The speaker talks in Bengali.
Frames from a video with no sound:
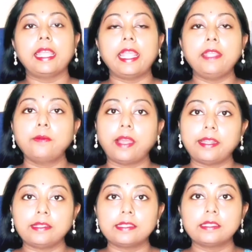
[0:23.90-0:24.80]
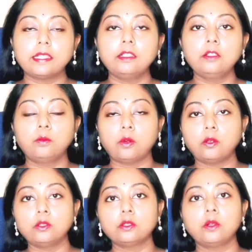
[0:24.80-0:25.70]
এই ভাইরাসটা
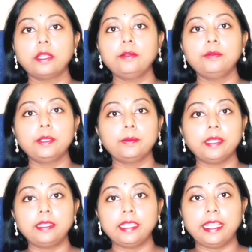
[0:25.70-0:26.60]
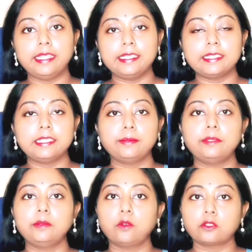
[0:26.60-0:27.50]
বহন করে ফিমেল এডিস
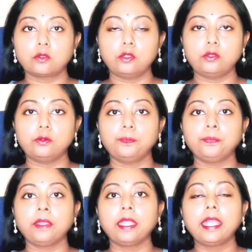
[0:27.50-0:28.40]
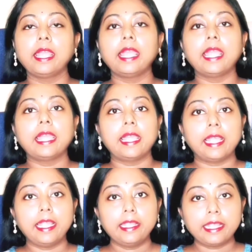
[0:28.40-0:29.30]
ইজিপ্টি মস্কুইটো
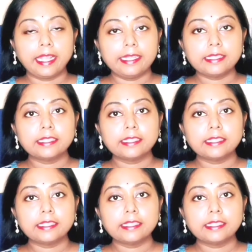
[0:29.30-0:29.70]
এই এডেস